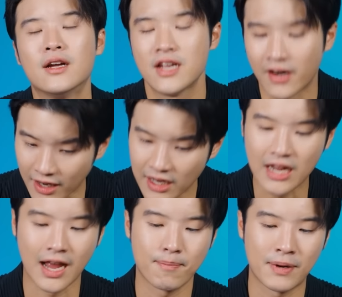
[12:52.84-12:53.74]
อย่างไรก็ดี
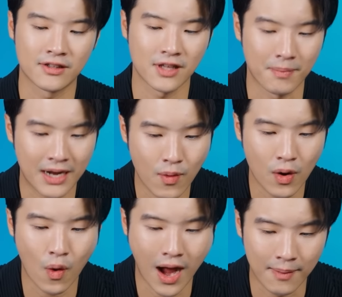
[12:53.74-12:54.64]
ครับปฏิเสธไม่ได้
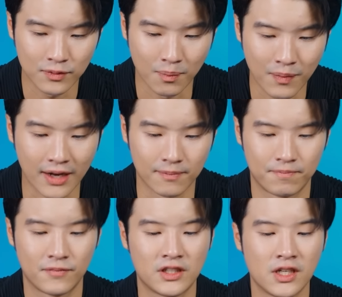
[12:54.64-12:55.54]
ว่าความสำเร็จ
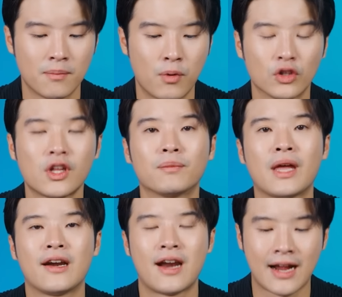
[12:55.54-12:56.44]
ในเชิงผลตอบแท
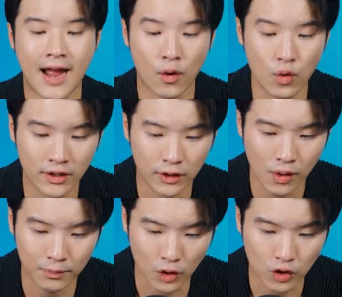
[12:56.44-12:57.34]
นราคาหุ้นที่
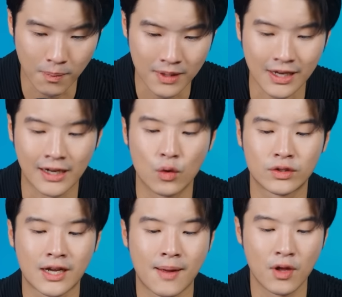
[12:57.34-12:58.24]
ท่วมท้นของบริษัทในอุ
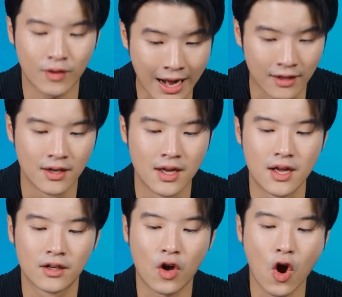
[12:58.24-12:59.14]
ตสาหกรรมเดียวกัน
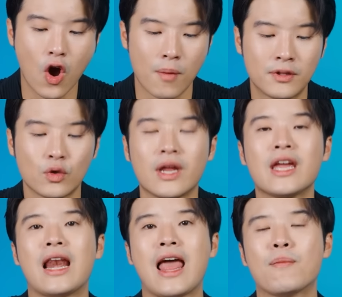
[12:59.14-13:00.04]
ก็พิสูจน์ได้
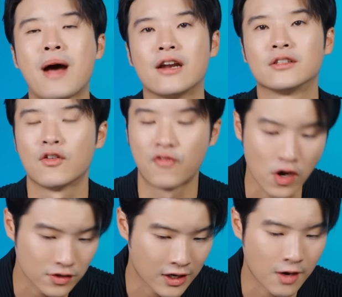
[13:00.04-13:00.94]
เห็นแล้วผ่าน
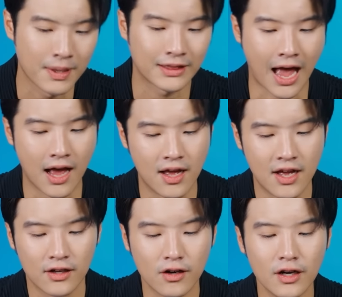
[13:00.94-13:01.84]
Salesforce และก็ Meta
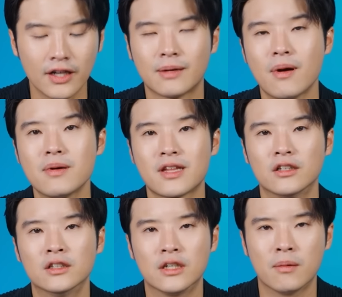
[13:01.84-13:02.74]
ก็เลยทำให้บริษัท
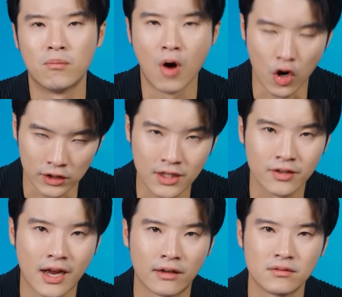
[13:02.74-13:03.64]
อื่นมองเช่นเดี
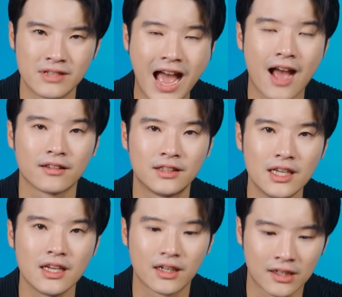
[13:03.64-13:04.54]
ยวกันยาก
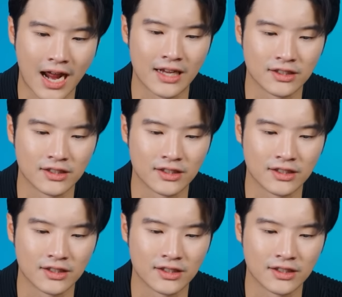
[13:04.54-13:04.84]
ที่ใคร